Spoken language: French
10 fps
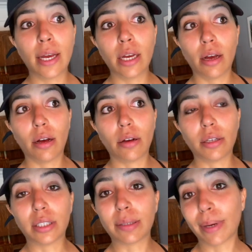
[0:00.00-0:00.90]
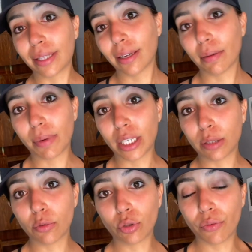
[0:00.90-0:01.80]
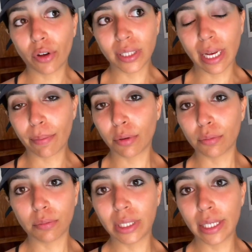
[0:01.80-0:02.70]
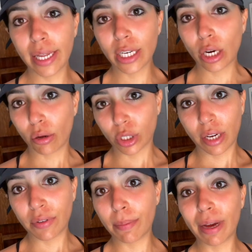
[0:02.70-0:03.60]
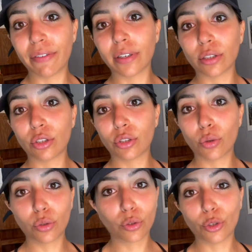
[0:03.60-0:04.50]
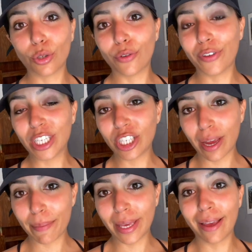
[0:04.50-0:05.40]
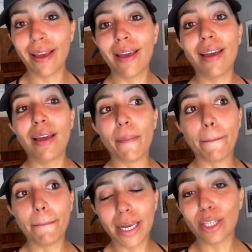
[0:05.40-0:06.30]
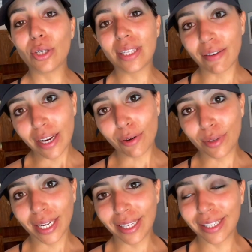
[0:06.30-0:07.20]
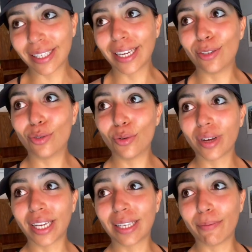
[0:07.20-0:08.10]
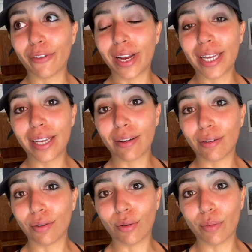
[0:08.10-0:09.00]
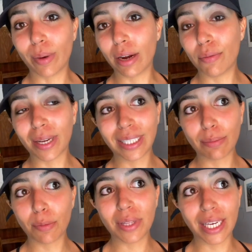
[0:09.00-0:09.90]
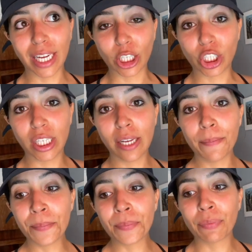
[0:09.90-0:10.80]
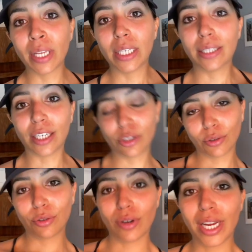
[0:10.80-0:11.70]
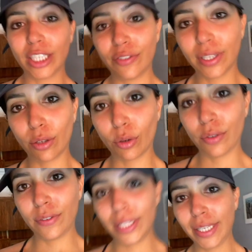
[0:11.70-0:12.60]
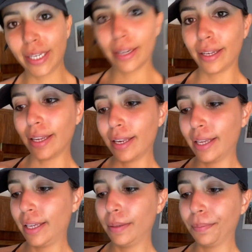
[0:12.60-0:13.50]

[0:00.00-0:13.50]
ce matin, bah, je me suis forcée à prendre mon petit déj alors que j'avais pas faim, chose que je ne fais jamais. Mais je savais que le training serait dur et qu'il me fallait bah, le maximum d'énergie. Sachant que là, je viens de revenir, il est